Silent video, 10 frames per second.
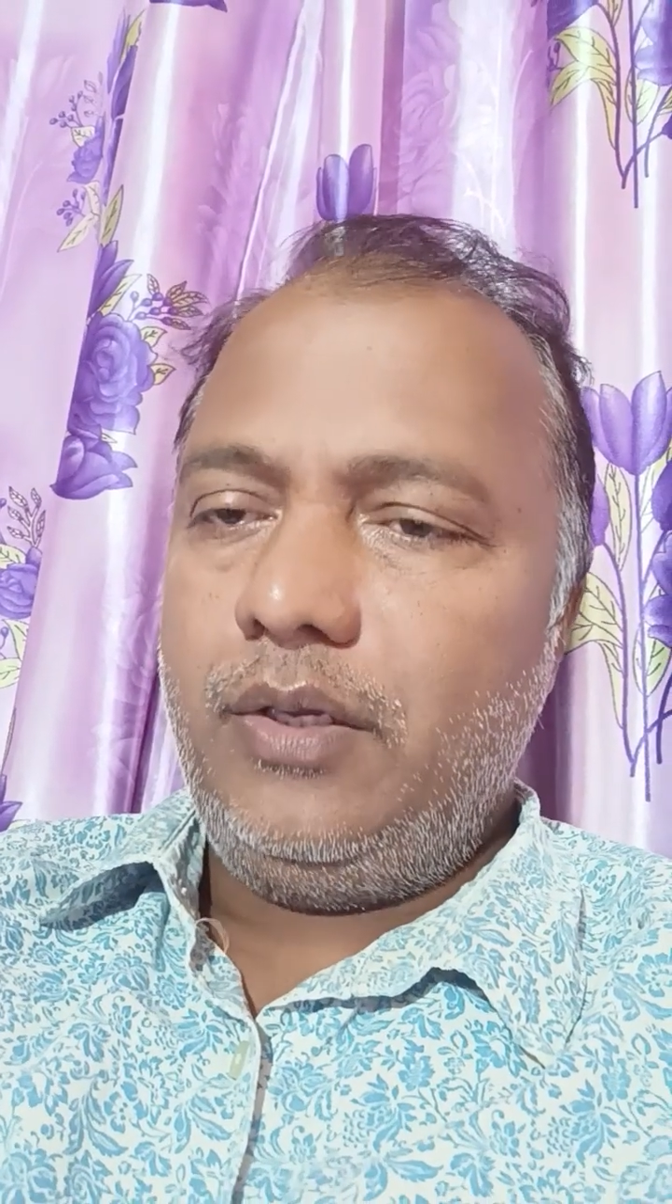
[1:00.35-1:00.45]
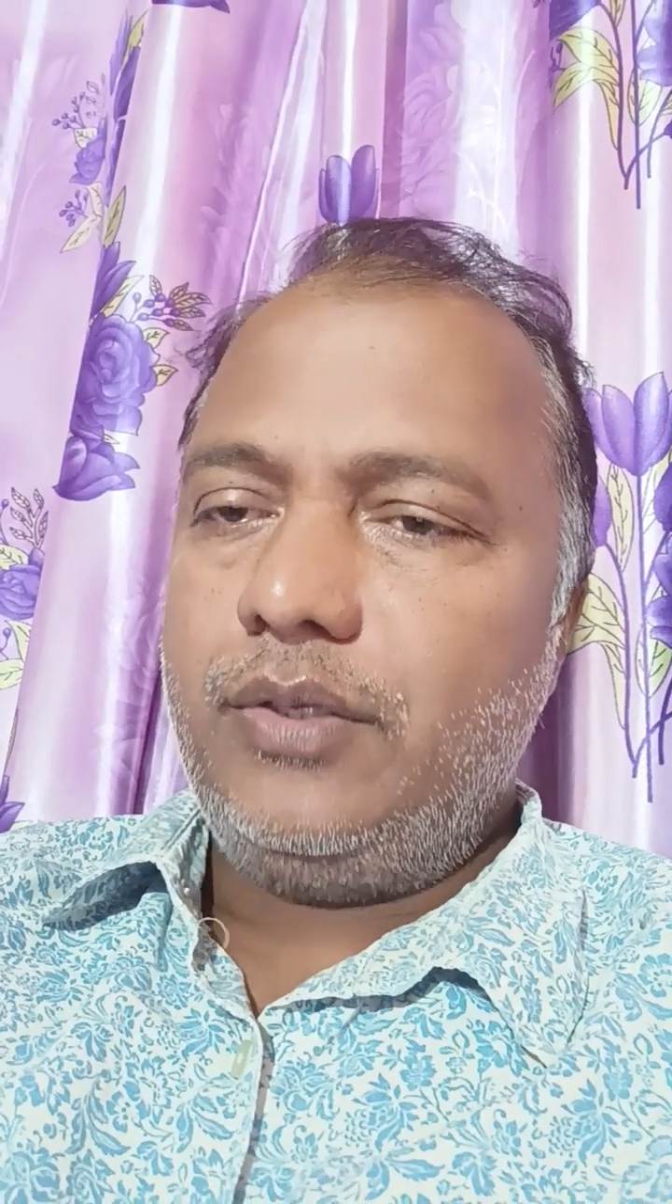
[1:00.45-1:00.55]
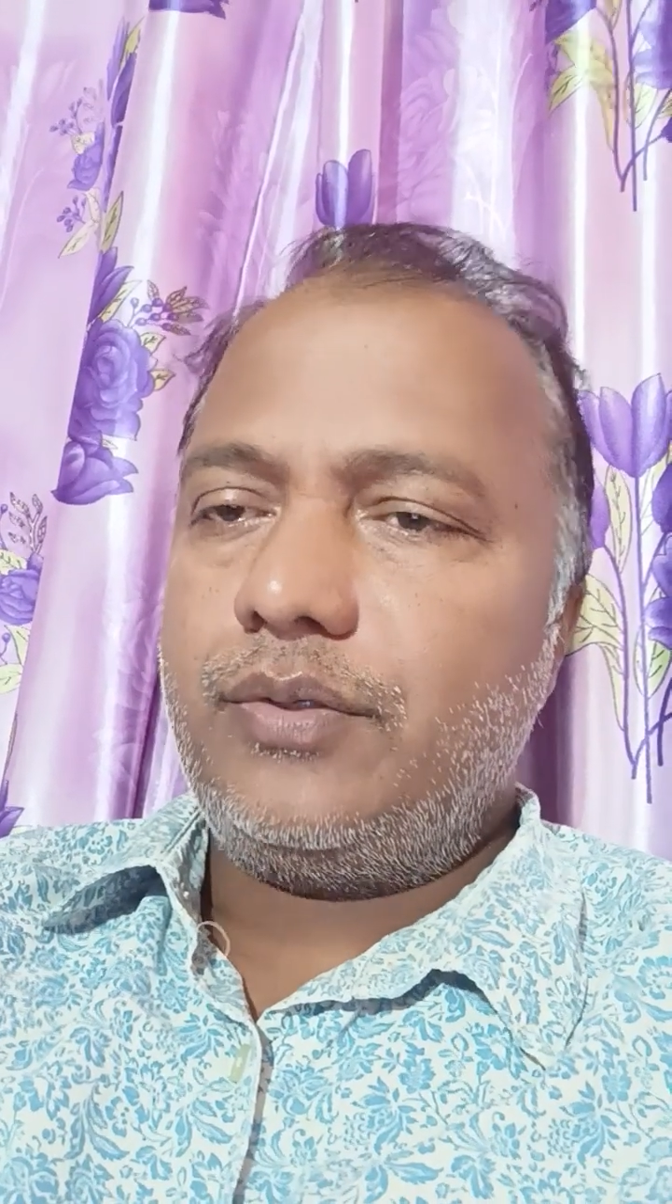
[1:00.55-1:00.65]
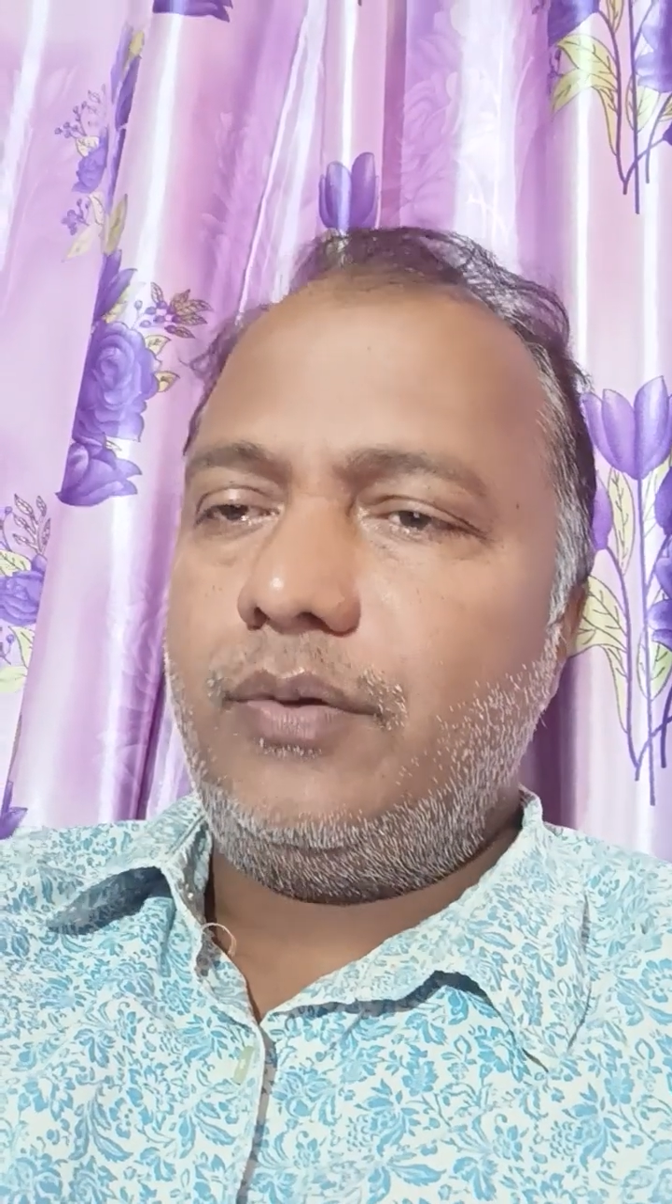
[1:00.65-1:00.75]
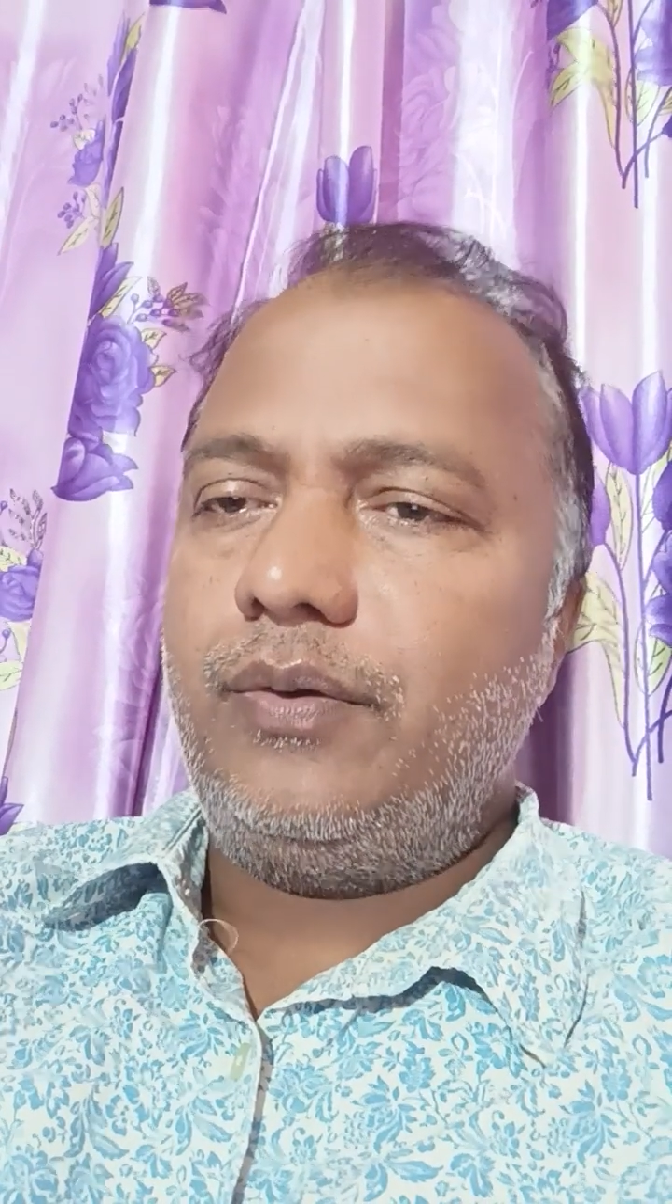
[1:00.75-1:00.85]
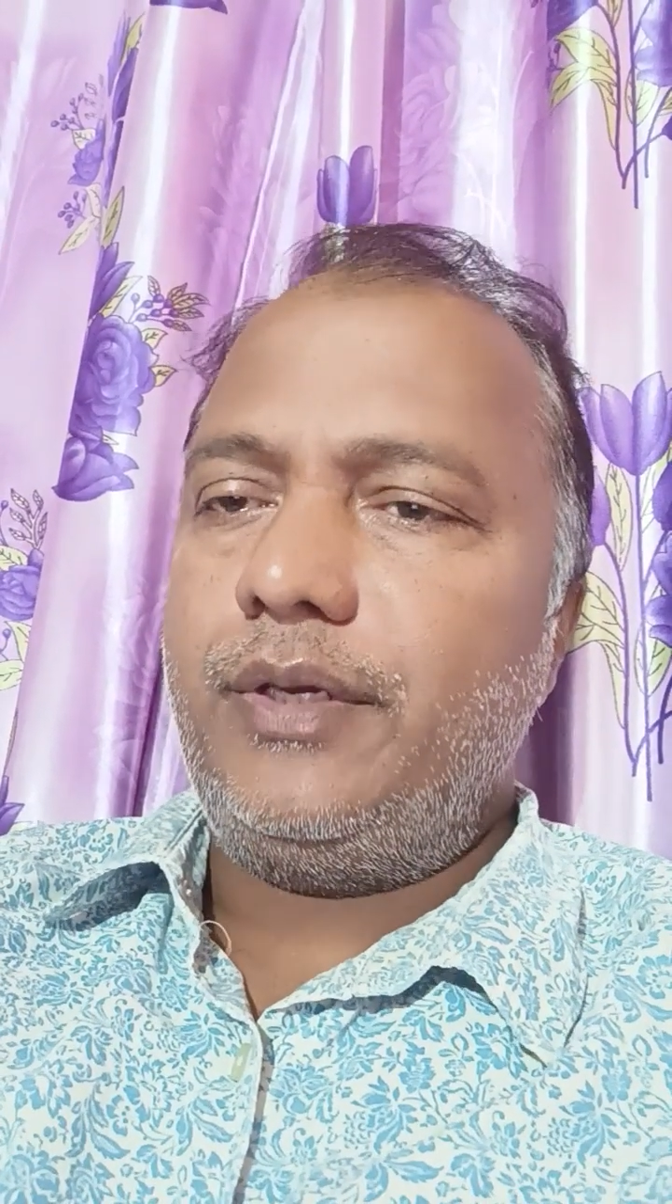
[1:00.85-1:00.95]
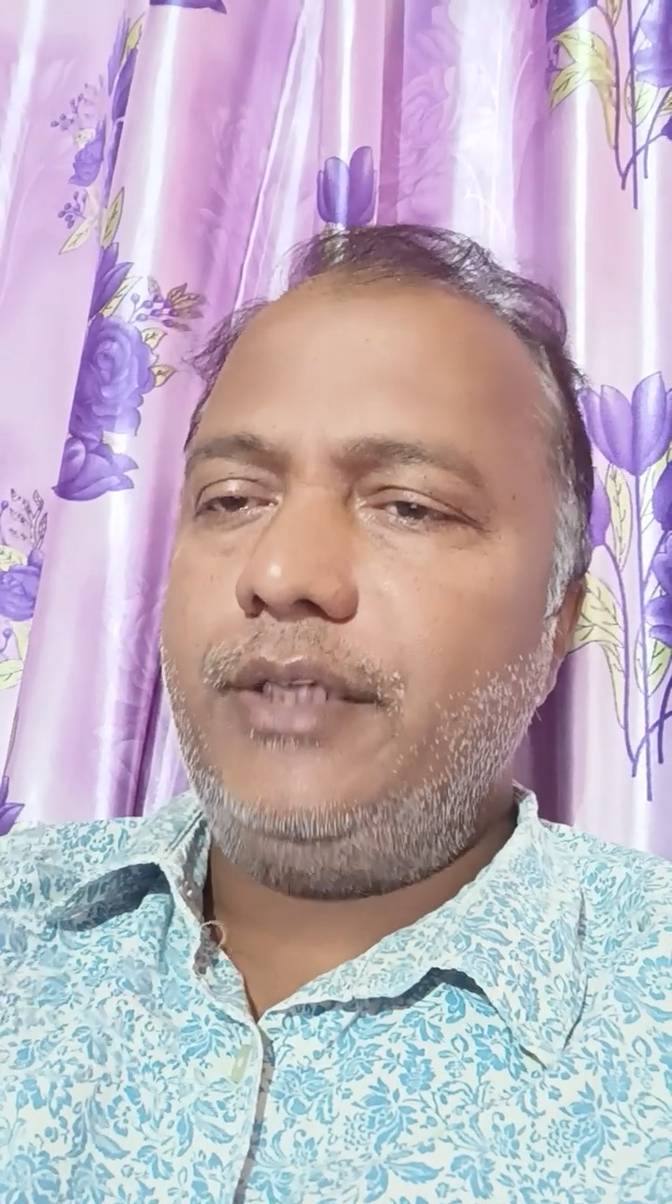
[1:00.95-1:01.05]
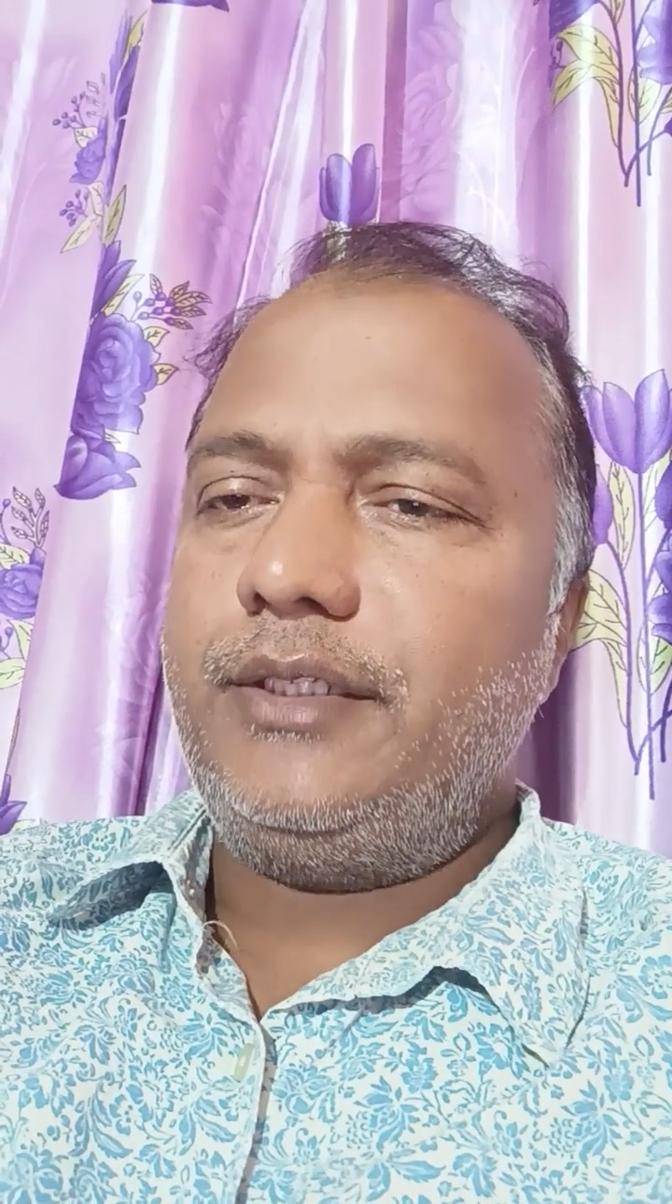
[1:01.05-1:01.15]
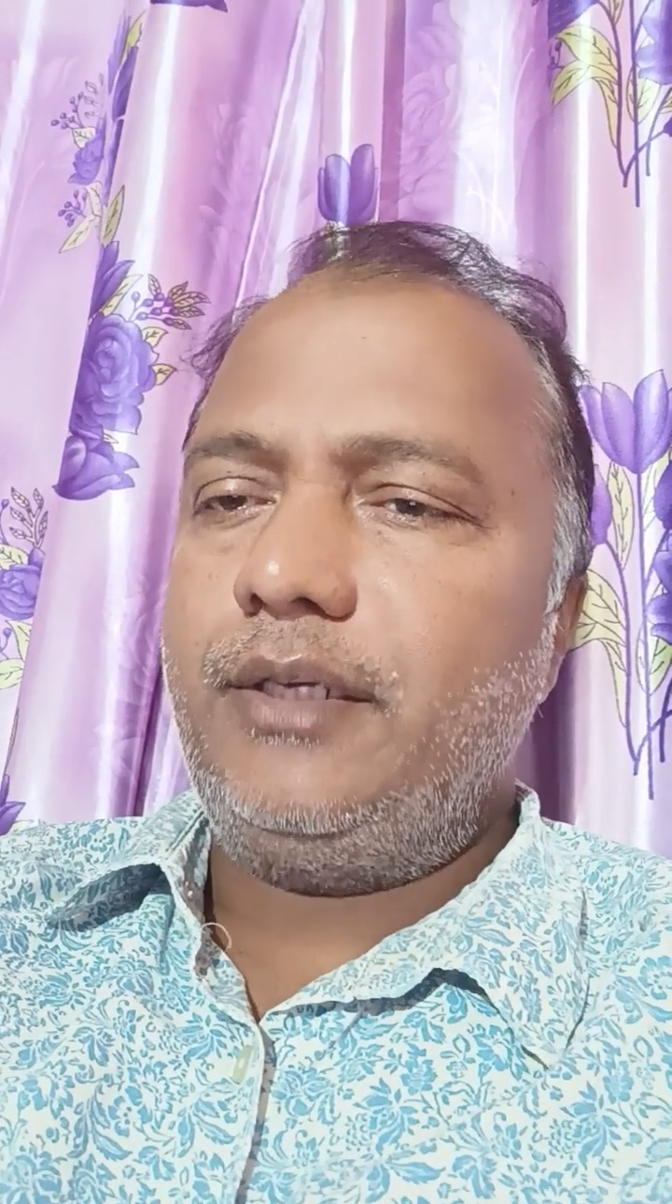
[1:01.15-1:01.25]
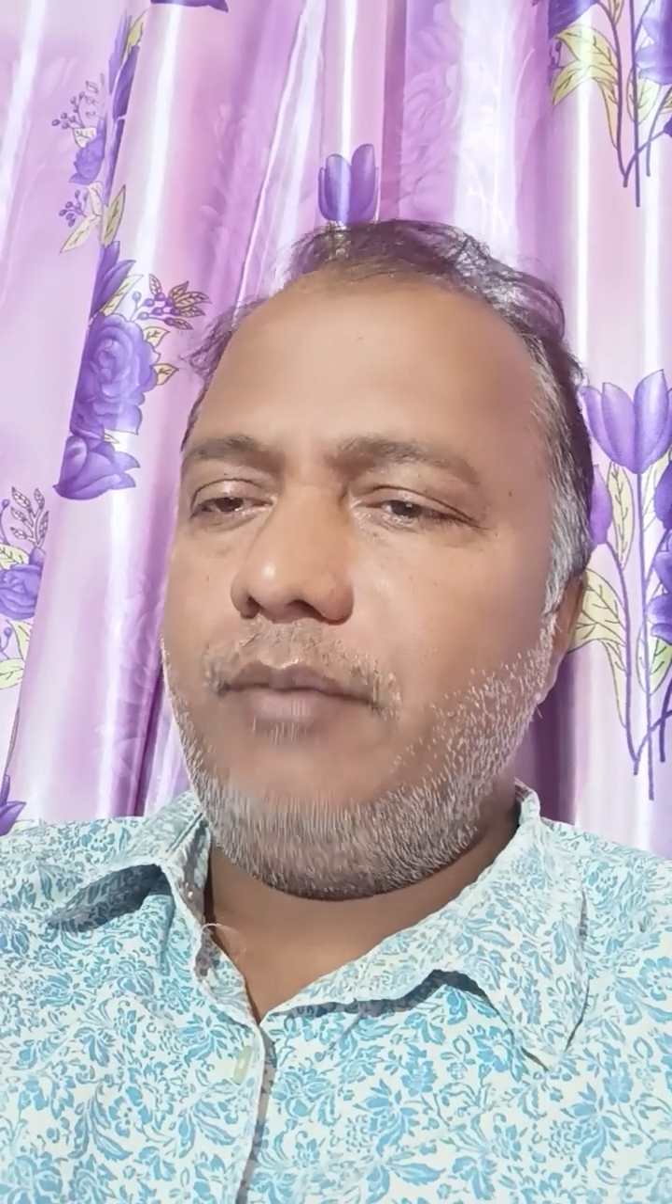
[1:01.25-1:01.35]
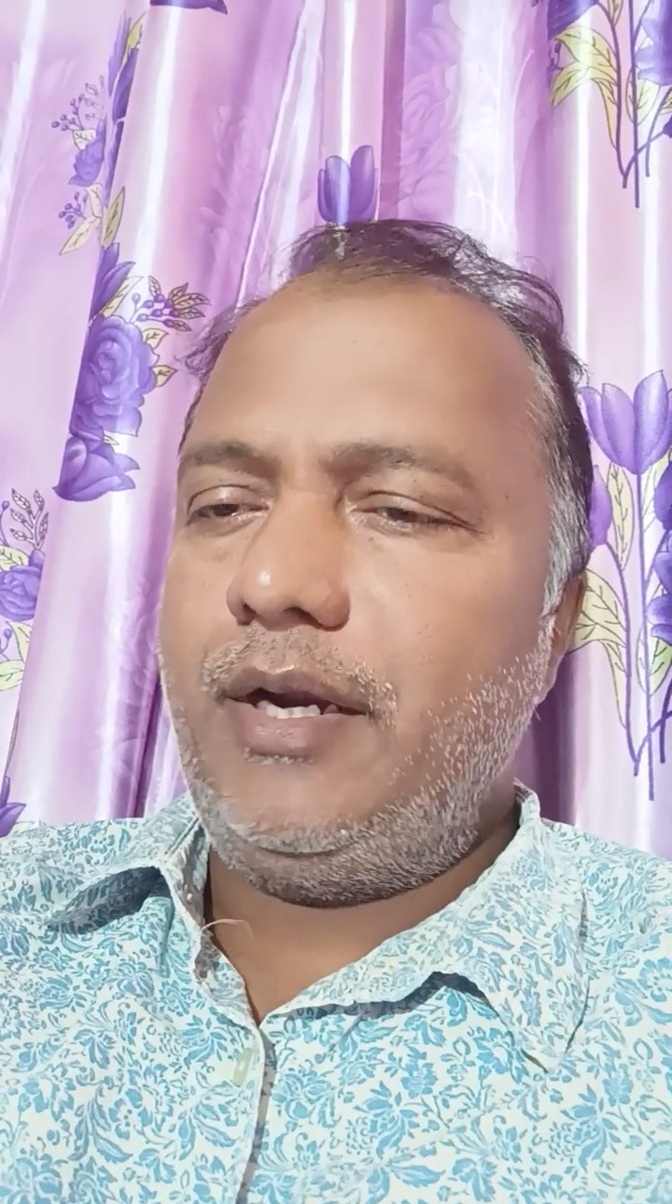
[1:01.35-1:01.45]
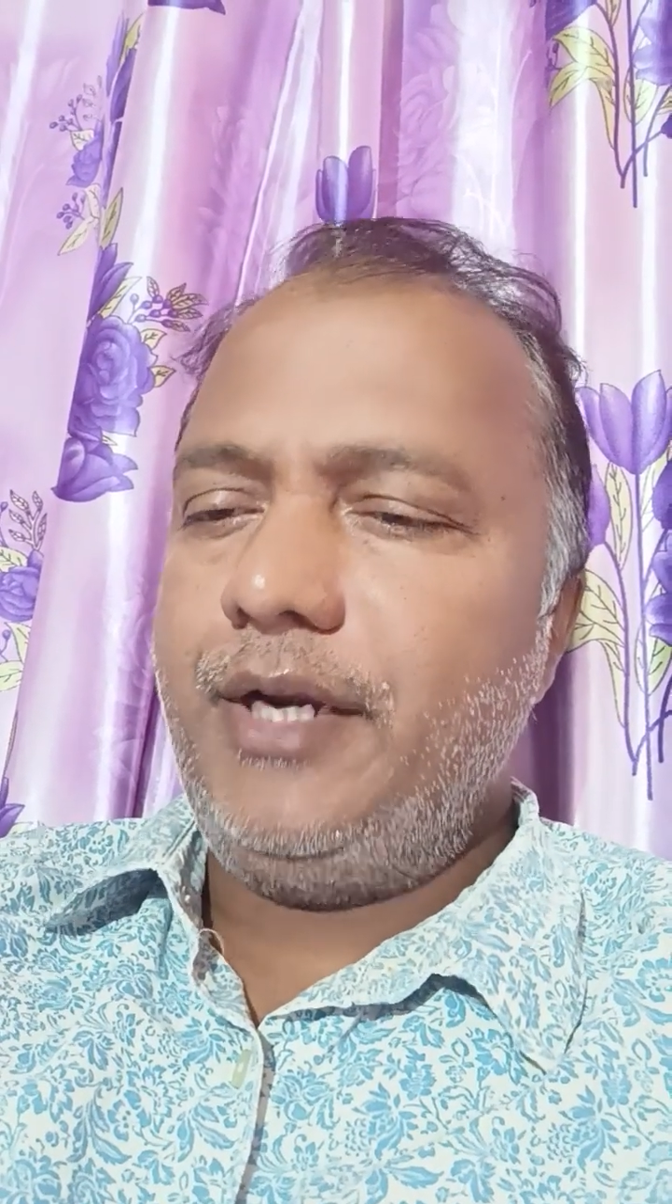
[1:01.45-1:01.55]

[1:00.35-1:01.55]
సో ఈ సినిమా